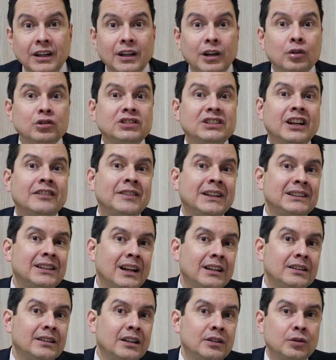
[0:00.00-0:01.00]
eu estava
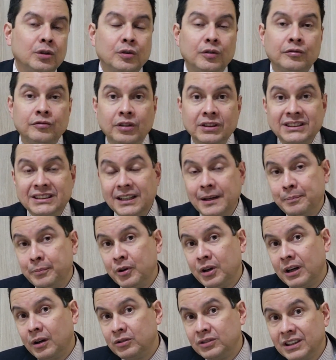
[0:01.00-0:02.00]
tratando com você
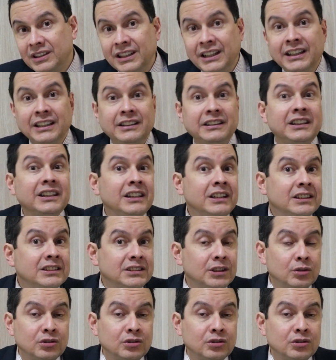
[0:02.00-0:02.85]
por causa de rinite,